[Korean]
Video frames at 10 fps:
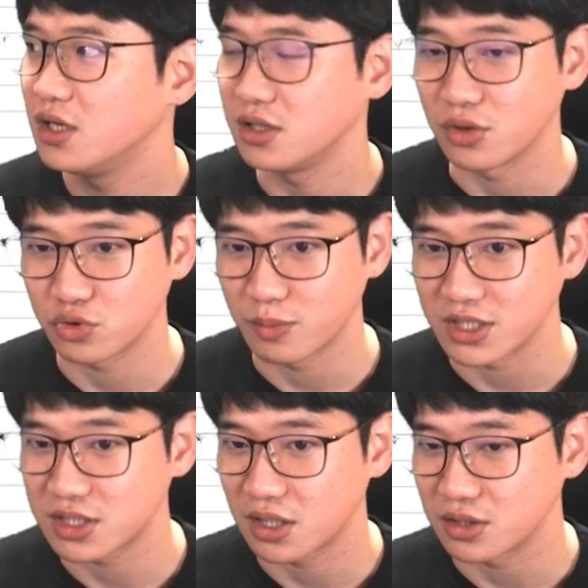이것도
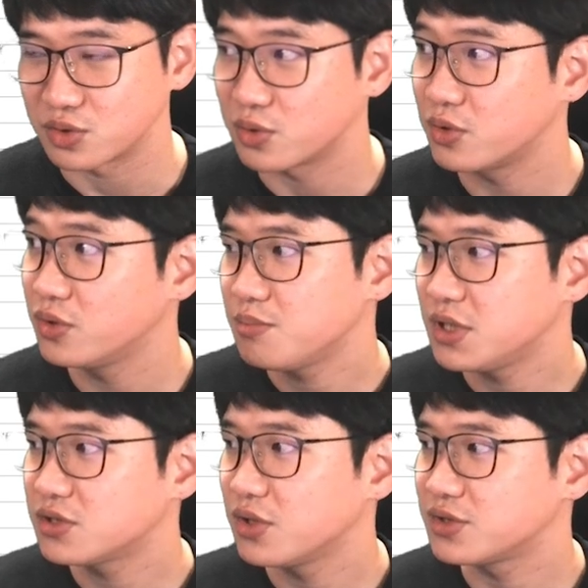마찬가지로
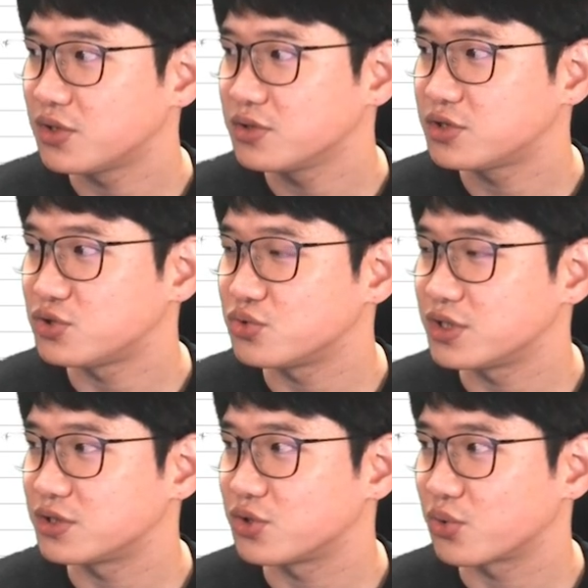필터에서
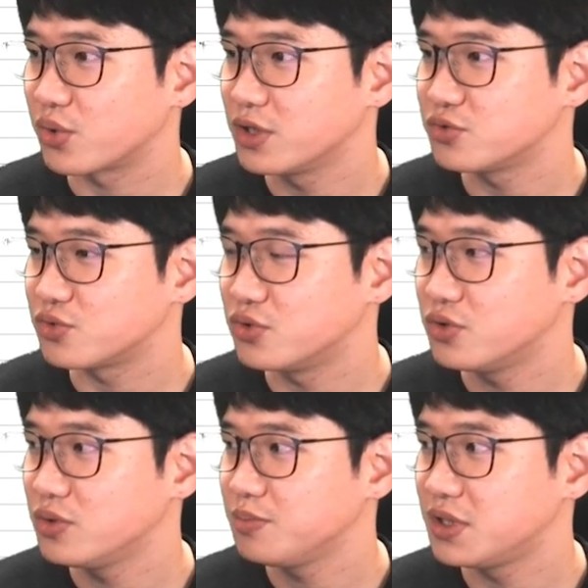지우기를
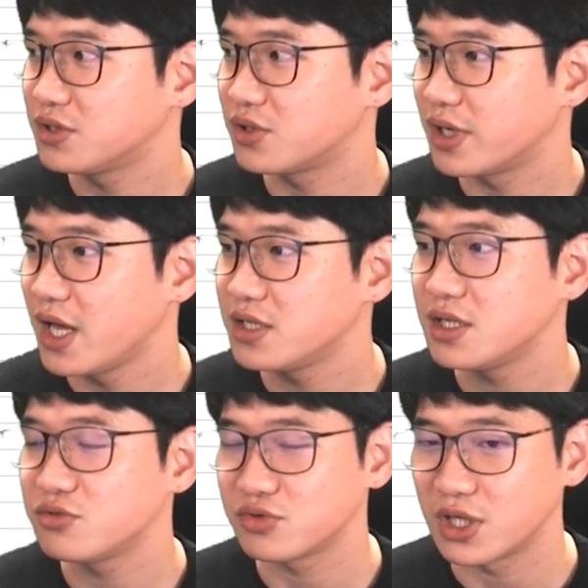적용해주고 필터를
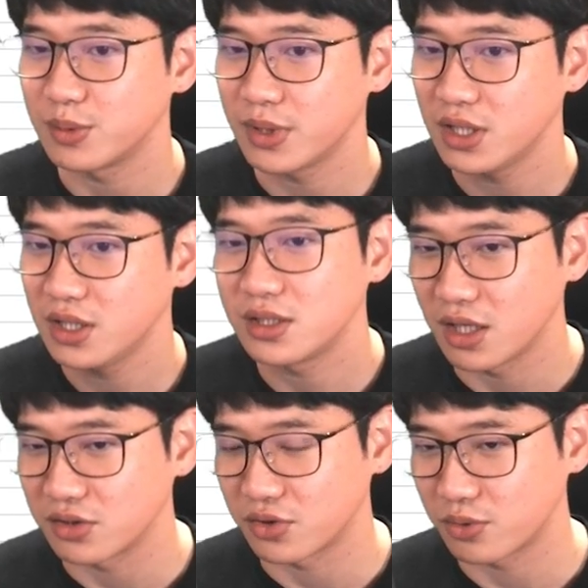해제해준 다음에
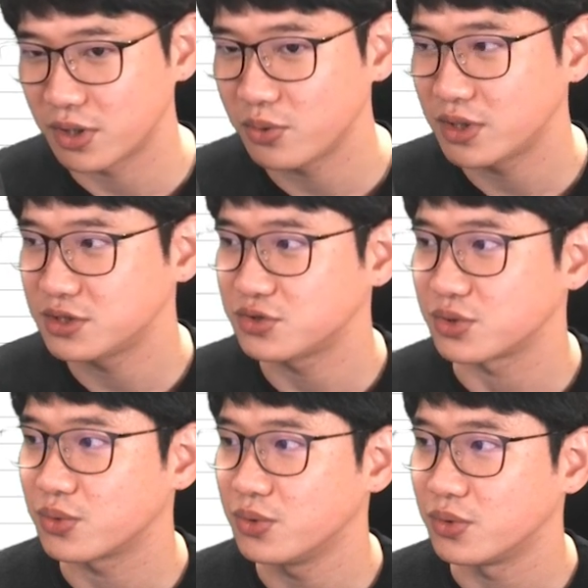데이터를 활용하실 수
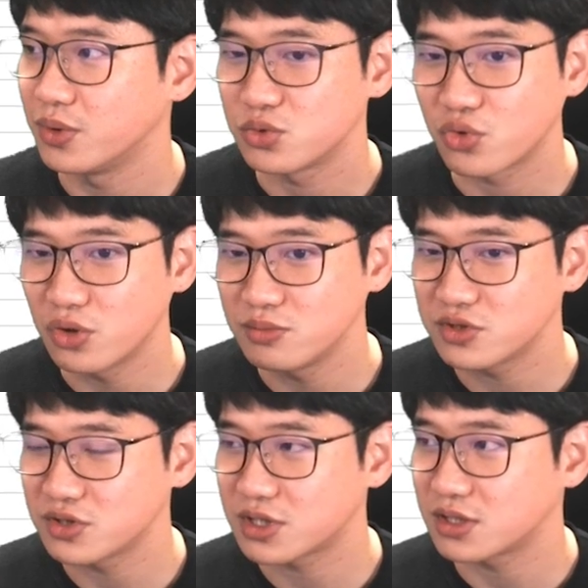있고 조건부
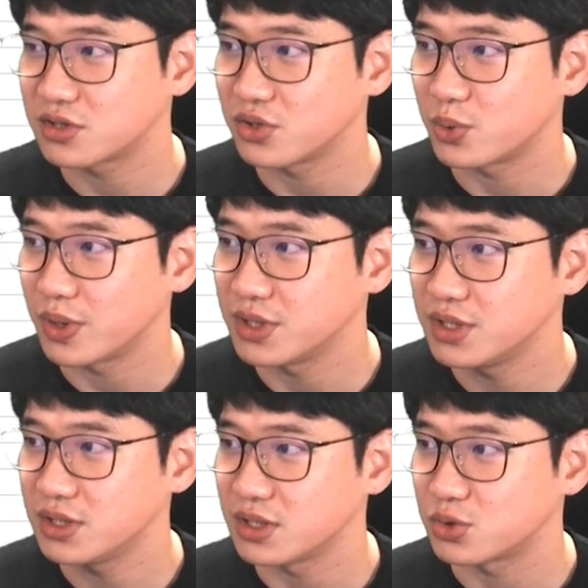서식 같은
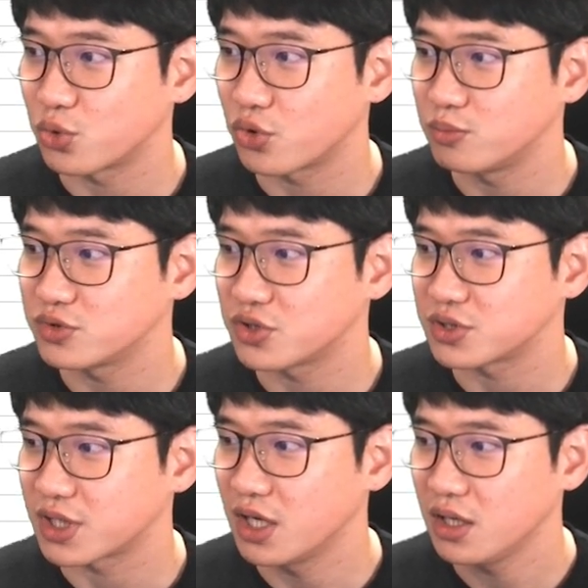경우에는 이 조건부
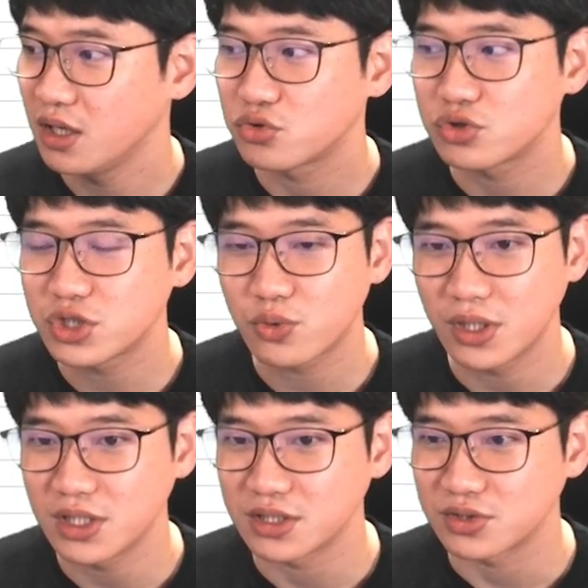서식의 규칙
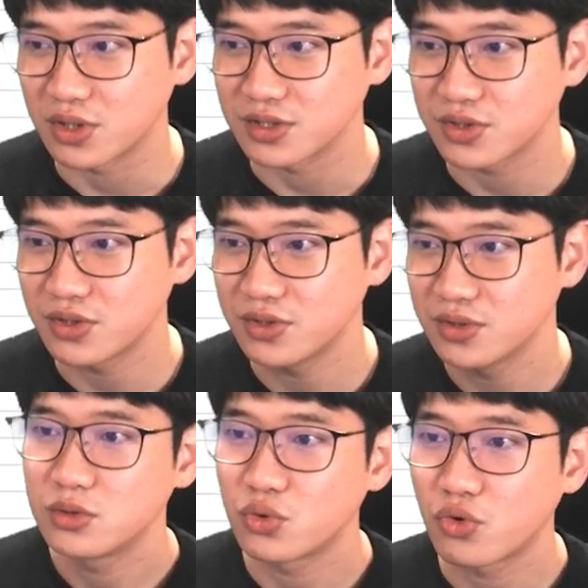관리에 들어가서
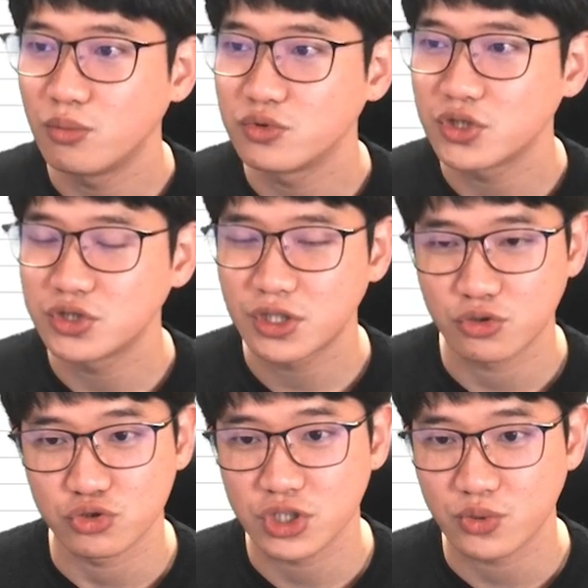조건부 서식
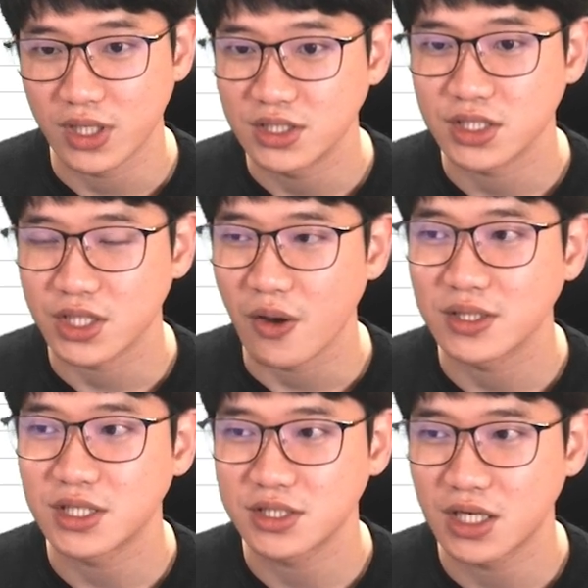규칙 관리자 대화
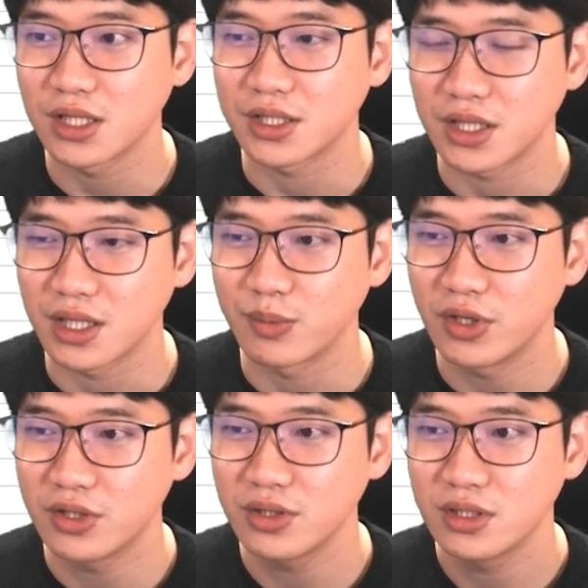상자가
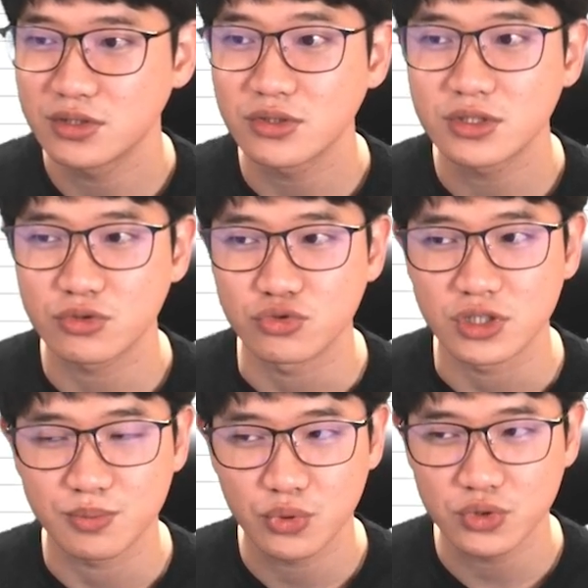나타나면 서식
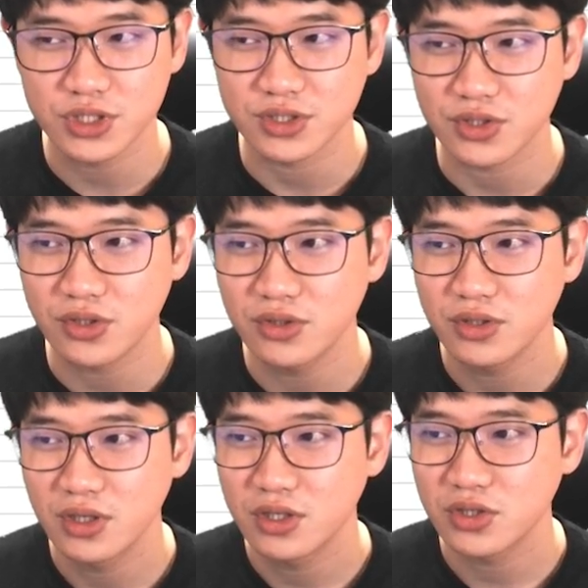규칙 표시에서
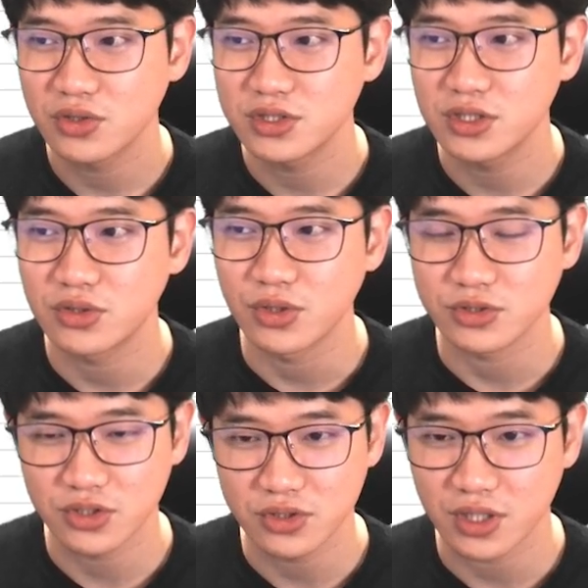현재 영역
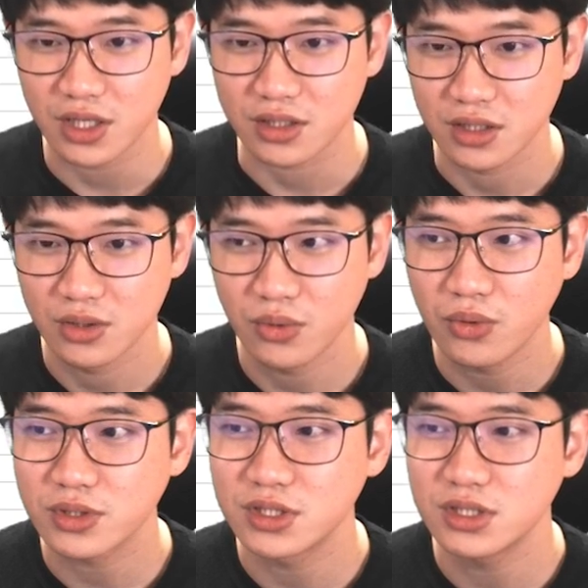선택
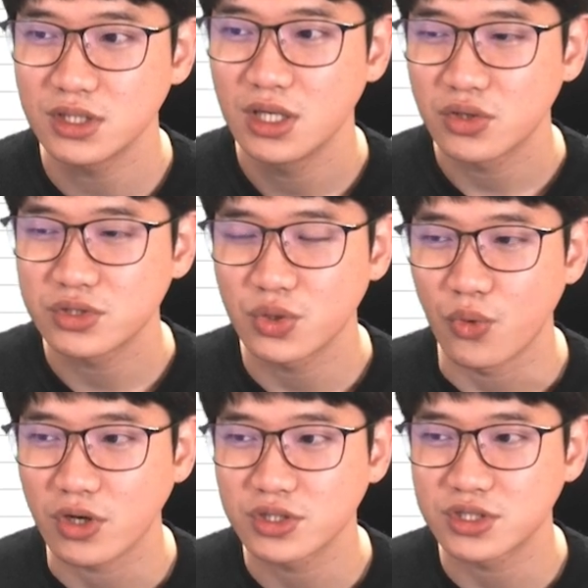혹은 현재
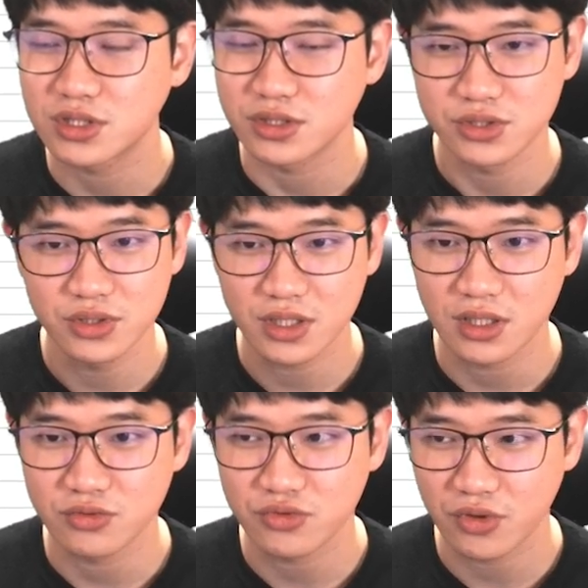워크시트를
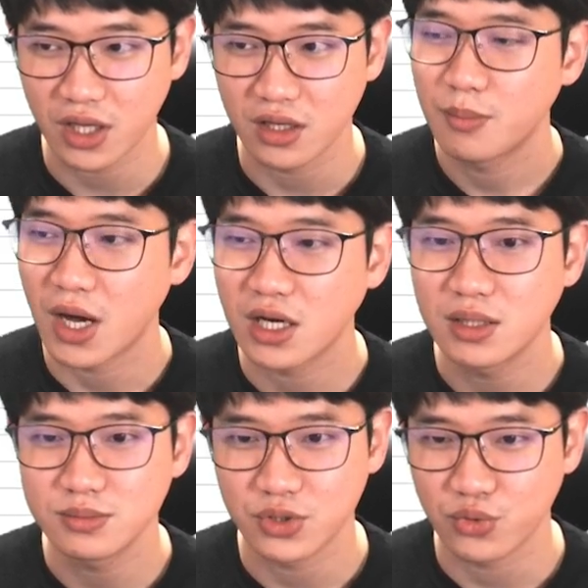선택한 후에
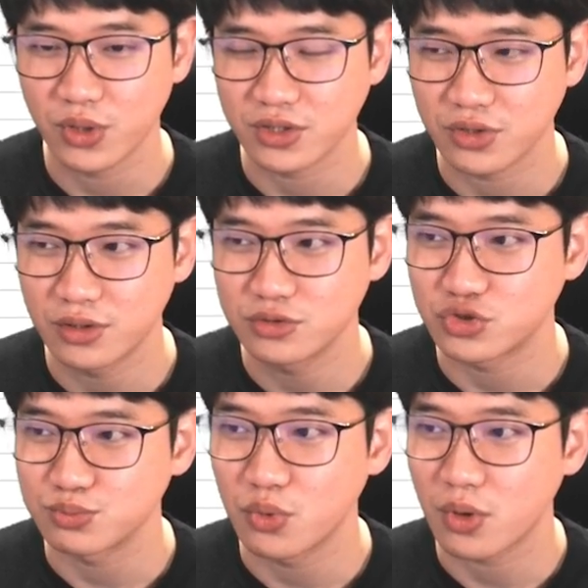방금 적용했던
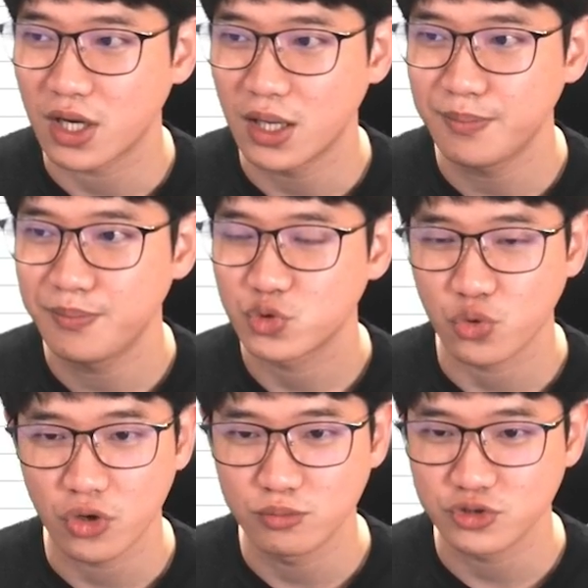중복값
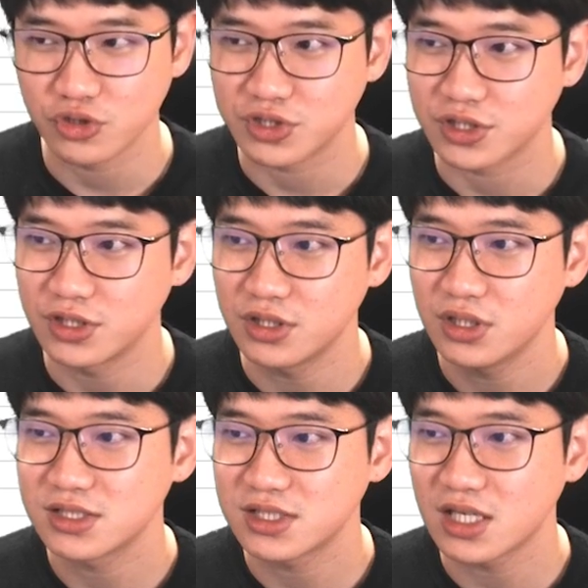조건부 서식을
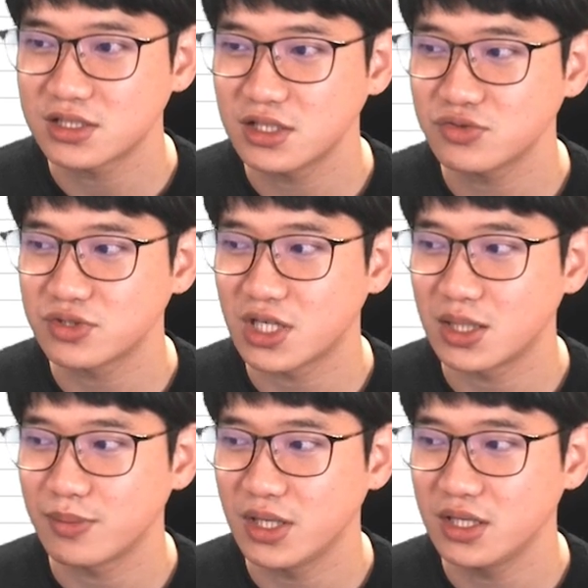삭제해 준
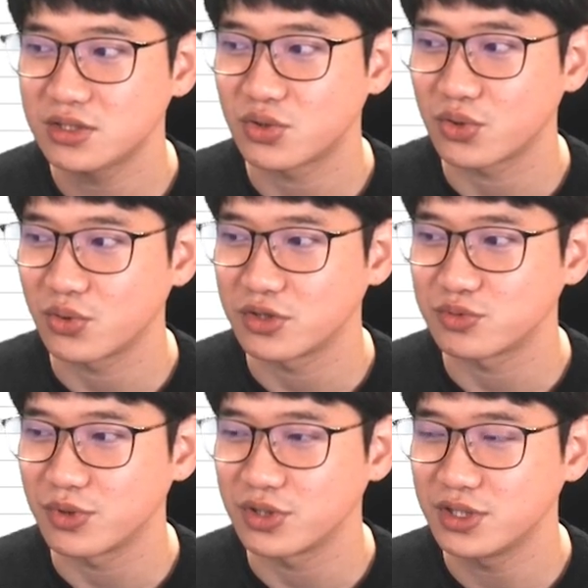다음에 적용해
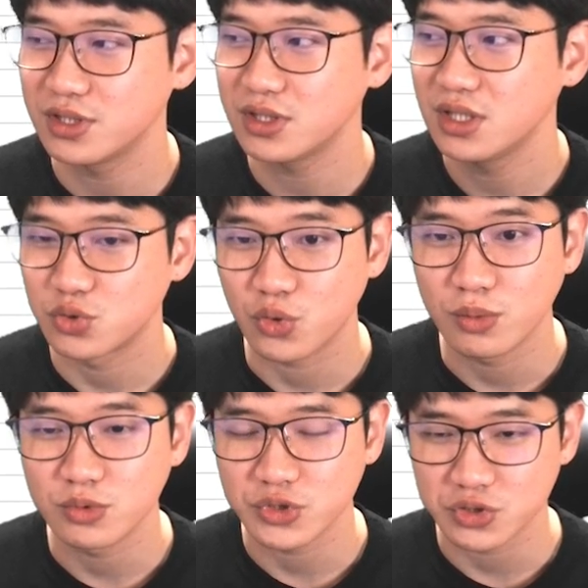주면은
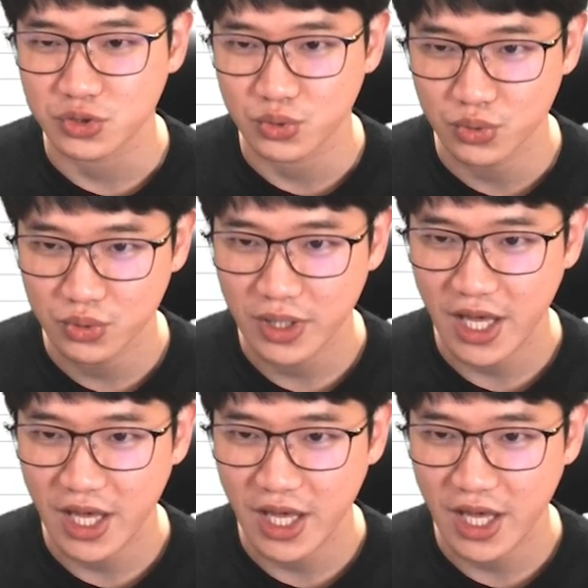조건부 서식도